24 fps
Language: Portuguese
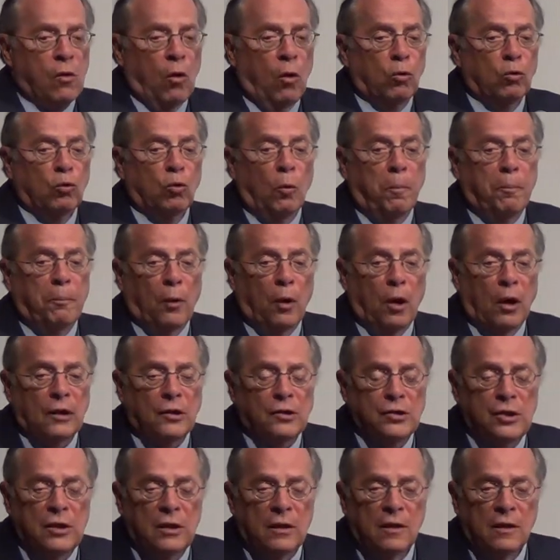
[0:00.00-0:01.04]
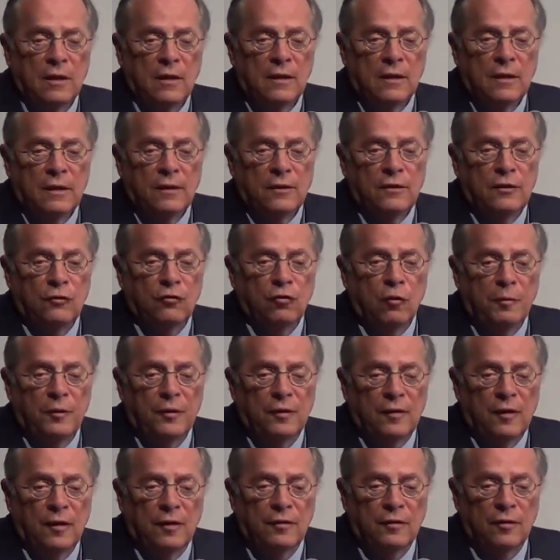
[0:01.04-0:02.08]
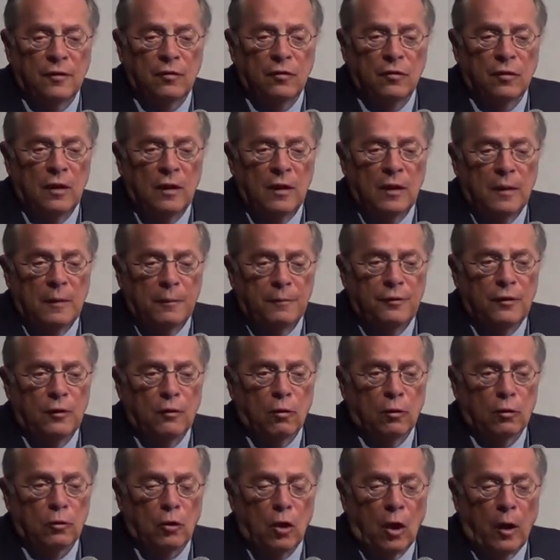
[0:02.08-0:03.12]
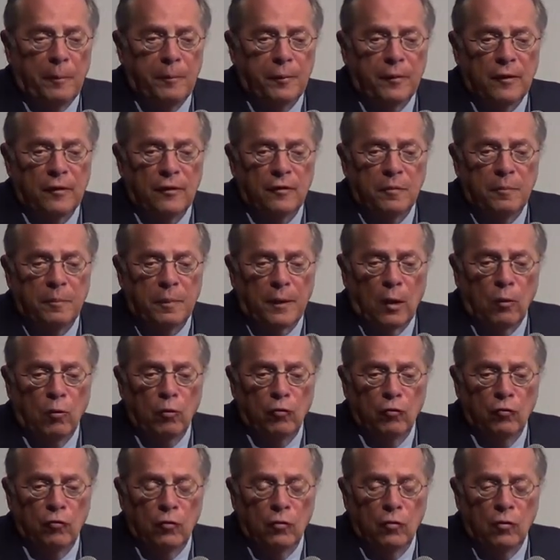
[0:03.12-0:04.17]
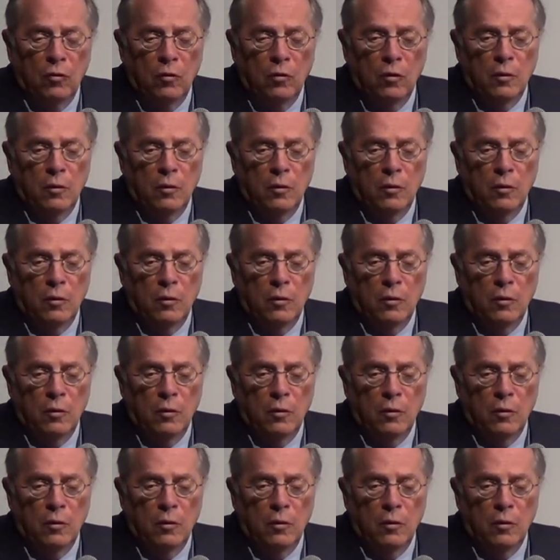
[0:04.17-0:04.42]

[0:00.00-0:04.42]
ou do porte de substâncias psicotrópicas para uso